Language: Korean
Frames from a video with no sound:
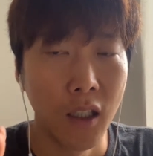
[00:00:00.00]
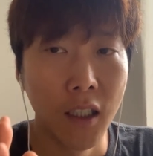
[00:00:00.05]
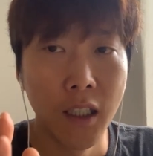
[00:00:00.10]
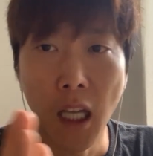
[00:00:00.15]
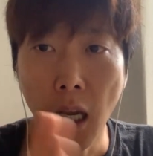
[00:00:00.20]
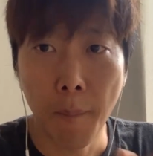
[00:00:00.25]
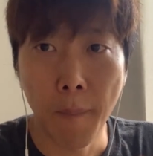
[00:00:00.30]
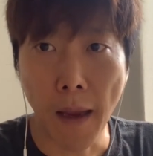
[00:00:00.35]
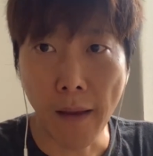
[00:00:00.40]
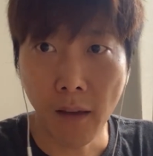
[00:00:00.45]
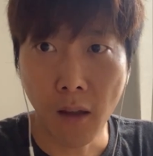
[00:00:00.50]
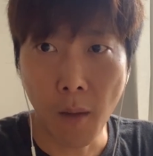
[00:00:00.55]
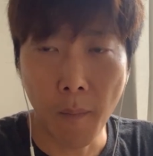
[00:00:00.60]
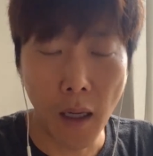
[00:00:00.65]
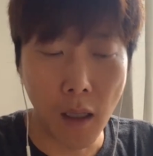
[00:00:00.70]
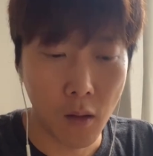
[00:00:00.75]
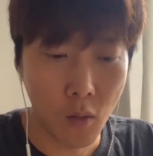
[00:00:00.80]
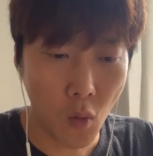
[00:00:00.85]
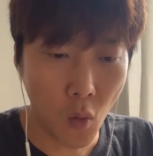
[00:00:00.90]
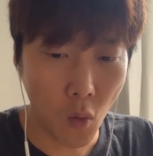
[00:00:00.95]
그냥
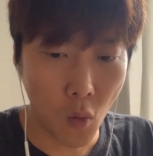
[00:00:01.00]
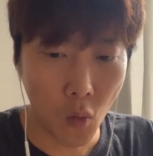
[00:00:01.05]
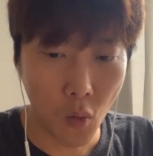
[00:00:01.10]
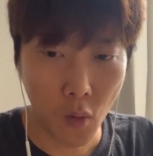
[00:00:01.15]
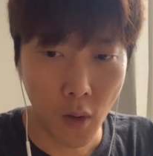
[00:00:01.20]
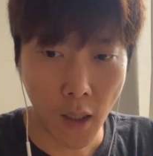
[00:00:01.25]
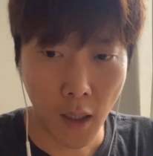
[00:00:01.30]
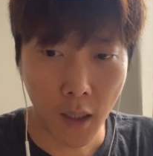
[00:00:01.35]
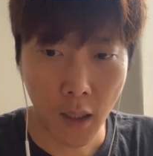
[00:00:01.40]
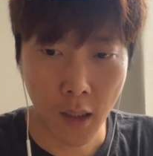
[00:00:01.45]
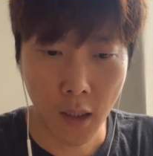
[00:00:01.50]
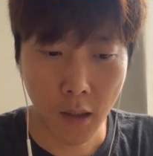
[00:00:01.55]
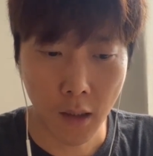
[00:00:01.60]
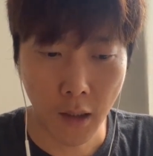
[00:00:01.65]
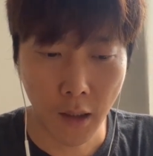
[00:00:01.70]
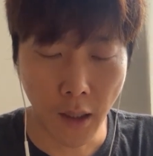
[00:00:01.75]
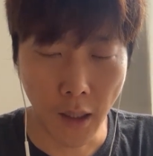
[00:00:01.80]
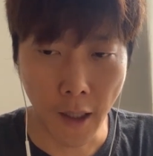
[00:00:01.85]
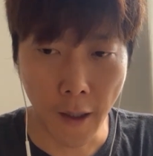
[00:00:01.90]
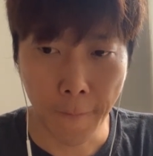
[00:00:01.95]
마스터 말고
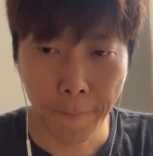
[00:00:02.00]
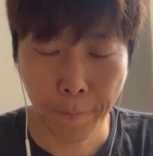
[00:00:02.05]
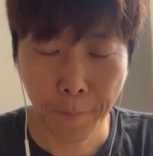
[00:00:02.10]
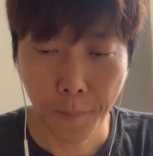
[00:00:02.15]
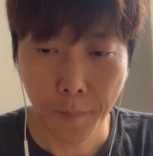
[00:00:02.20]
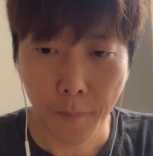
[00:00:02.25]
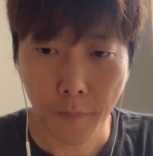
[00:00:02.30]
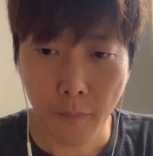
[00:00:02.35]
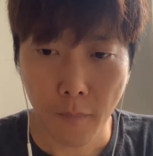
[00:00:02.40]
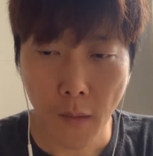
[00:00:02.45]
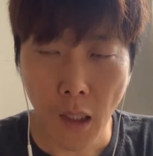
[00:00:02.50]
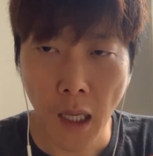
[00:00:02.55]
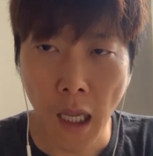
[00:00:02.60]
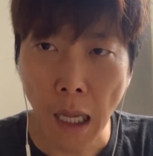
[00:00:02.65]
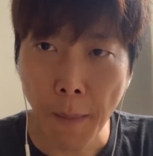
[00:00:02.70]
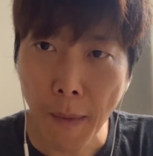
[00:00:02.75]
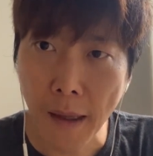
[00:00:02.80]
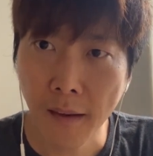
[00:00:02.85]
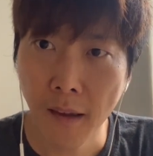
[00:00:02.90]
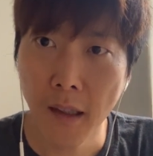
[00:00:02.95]
약간 이렇게
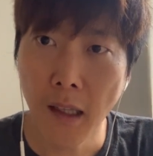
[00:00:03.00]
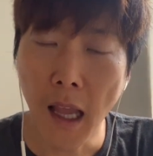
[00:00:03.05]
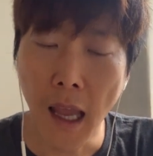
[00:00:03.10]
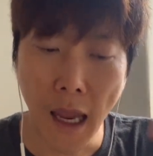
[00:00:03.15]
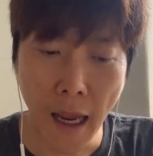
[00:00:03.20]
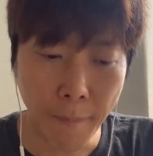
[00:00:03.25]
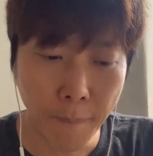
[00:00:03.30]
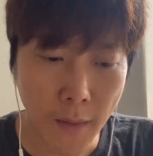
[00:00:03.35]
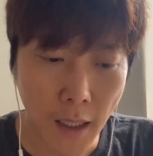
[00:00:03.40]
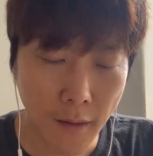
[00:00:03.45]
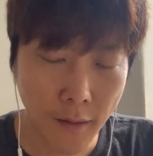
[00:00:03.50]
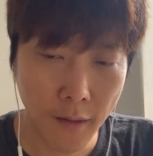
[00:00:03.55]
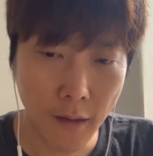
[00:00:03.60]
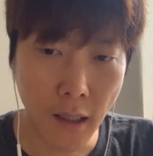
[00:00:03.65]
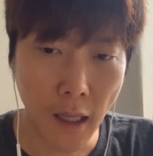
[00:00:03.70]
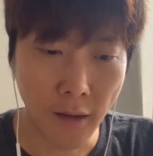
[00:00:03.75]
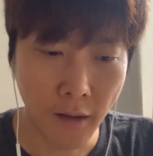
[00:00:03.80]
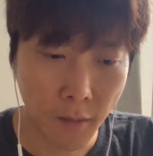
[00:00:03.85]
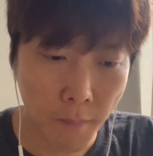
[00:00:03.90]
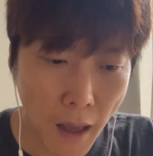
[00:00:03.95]
MS나
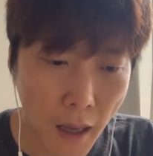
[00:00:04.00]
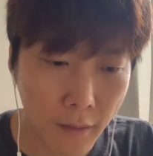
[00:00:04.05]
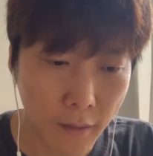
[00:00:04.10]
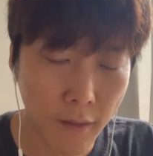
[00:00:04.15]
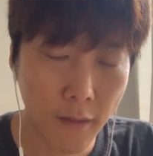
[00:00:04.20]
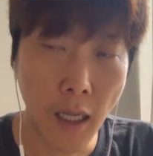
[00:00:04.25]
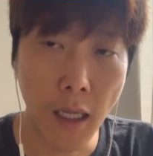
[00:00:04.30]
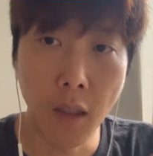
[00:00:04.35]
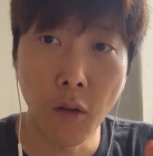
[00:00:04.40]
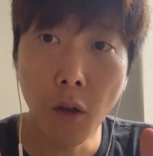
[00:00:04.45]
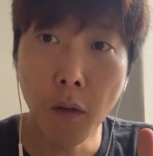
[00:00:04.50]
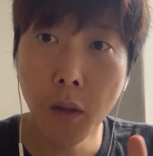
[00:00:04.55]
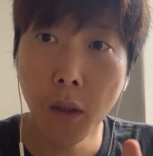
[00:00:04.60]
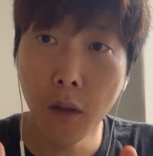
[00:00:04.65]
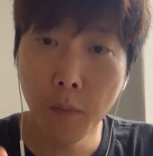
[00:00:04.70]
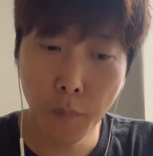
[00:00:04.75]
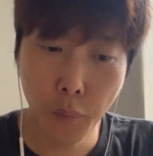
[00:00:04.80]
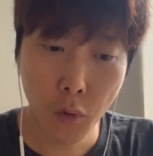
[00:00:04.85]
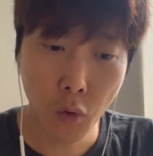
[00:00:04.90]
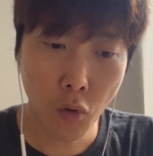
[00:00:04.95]
MDES나 스마스나
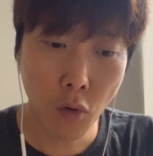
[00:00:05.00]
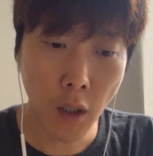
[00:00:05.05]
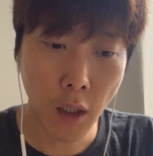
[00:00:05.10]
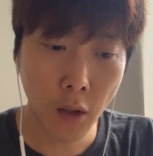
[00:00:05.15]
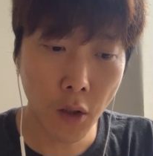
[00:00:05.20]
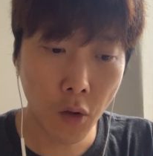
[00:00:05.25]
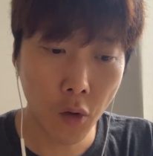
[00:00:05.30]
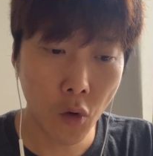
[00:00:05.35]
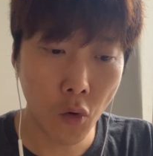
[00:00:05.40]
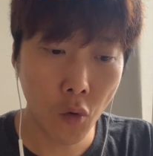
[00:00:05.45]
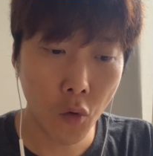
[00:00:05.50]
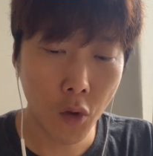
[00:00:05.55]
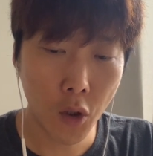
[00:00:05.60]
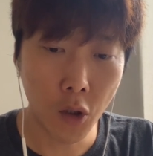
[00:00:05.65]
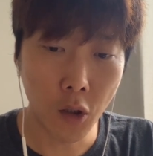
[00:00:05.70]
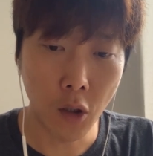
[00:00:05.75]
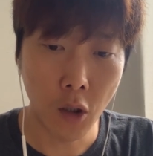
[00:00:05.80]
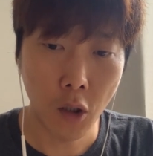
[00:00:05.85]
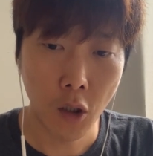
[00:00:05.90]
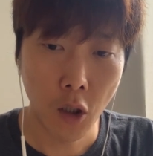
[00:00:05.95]
이런 툴 같은
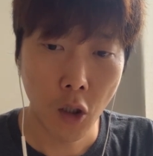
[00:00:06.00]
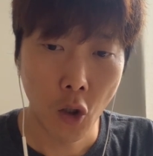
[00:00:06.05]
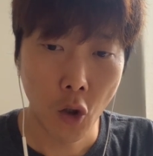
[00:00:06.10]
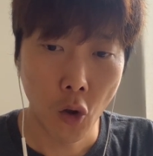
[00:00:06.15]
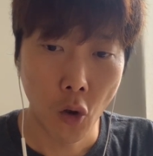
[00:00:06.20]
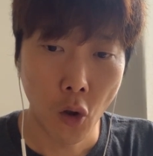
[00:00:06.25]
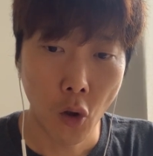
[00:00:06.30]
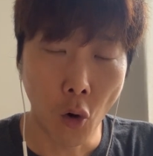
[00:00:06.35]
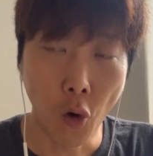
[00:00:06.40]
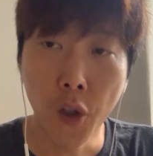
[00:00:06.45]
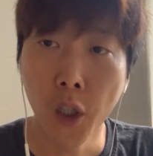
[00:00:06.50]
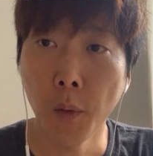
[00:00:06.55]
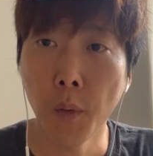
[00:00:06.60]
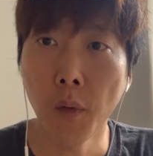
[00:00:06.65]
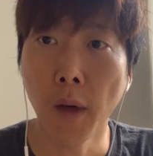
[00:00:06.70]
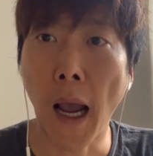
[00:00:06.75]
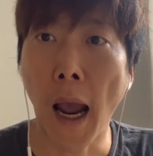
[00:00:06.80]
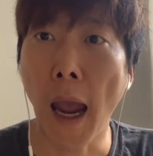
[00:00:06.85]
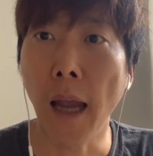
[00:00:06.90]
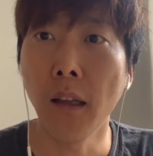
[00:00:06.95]
경우는
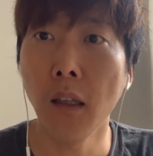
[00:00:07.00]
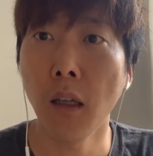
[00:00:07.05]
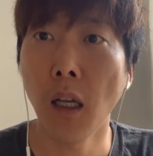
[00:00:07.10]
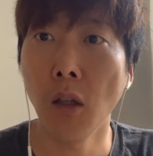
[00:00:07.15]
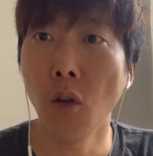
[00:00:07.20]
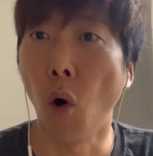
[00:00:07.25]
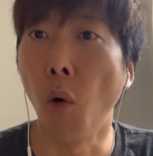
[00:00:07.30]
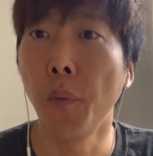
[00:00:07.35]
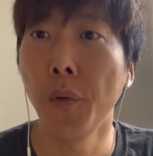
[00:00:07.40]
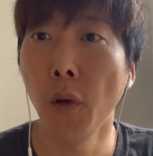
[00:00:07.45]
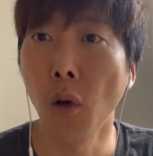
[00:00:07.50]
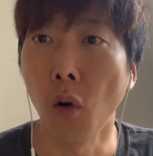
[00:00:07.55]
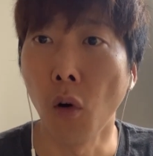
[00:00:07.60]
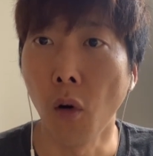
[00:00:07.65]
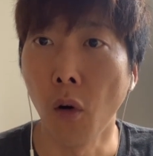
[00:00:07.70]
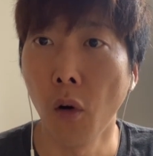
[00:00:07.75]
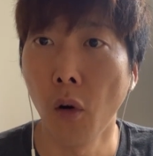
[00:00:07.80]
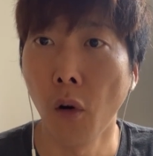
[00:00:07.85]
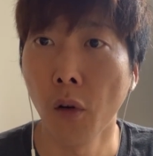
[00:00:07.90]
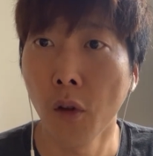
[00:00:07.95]
어떻게 보면 가이드라인이
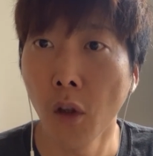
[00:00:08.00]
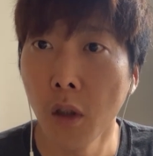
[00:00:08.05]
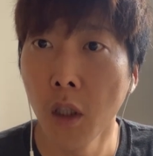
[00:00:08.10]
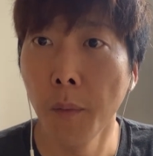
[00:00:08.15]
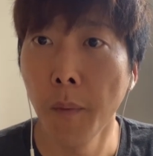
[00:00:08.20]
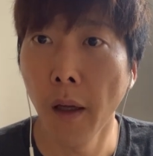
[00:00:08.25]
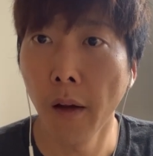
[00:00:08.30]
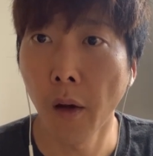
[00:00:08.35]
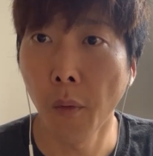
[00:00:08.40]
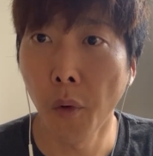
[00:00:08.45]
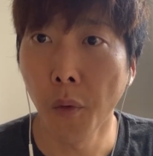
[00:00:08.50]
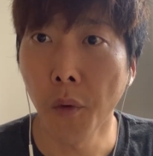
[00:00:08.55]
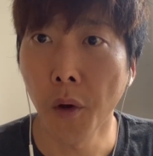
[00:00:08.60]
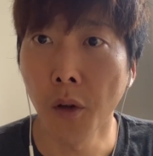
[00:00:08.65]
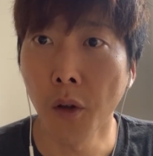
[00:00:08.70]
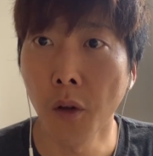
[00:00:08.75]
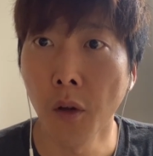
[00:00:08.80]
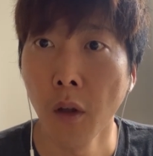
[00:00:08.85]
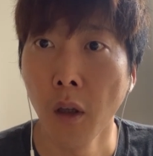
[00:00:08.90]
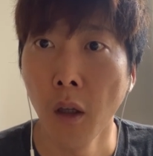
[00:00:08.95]
없어요. 어떤 의미에서
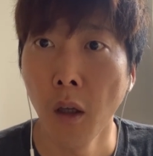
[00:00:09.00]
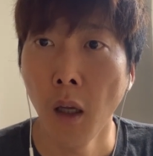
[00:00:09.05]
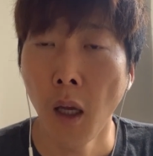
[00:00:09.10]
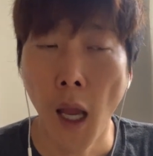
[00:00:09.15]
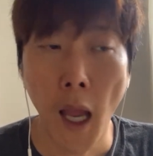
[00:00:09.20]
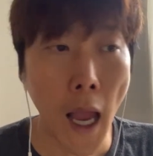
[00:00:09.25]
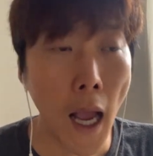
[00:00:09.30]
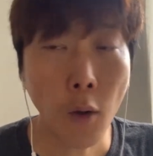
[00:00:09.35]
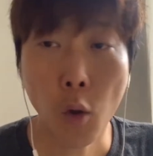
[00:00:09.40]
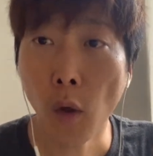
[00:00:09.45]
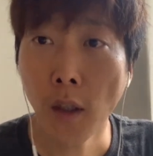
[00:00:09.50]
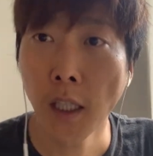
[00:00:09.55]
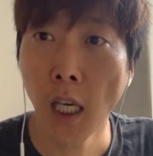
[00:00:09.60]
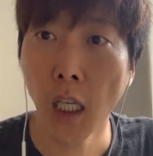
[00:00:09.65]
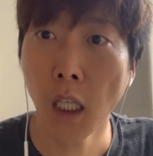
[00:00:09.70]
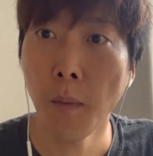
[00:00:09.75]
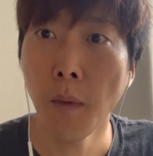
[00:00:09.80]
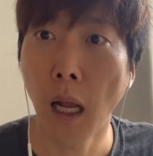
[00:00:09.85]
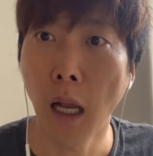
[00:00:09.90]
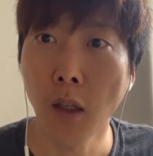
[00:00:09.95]
보면은 학교가
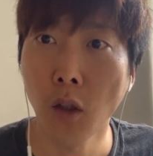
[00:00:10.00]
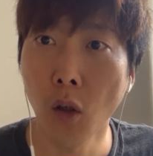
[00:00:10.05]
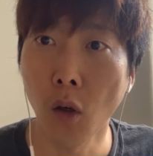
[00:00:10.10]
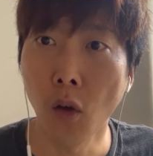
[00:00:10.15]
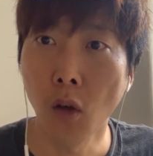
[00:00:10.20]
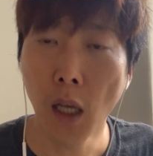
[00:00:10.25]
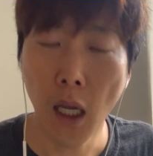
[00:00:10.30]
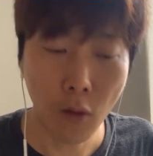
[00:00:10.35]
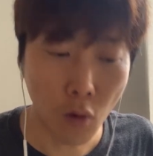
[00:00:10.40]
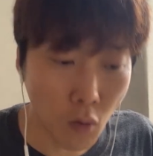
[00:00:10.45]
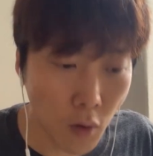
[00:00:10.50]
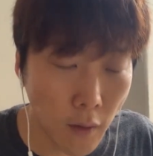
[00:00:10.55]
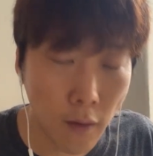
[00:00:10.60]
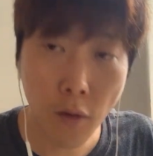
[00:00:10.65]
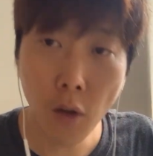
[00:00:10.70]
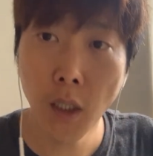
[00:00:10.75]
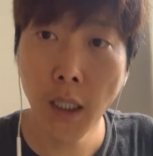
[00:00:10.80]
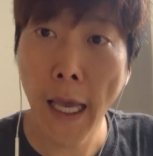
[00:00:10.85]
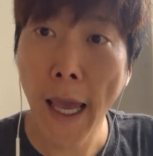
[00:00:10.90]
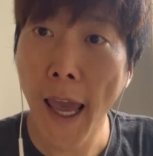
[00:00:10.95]
책임을 안 져요. 야 너
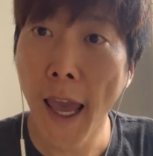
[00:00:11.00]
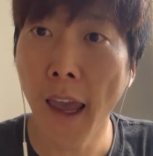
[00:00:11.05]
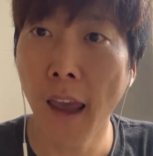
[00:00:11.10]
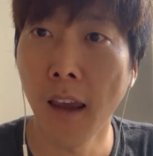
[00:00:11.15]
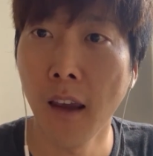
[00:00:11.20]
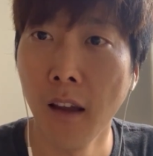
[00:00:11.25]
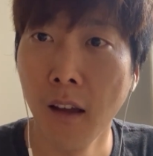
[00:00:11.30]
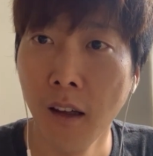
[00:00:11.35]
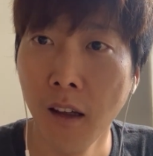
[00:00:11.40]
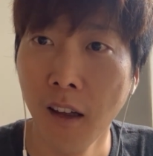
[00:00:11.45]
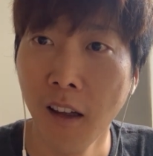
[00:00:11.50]
리서치 해.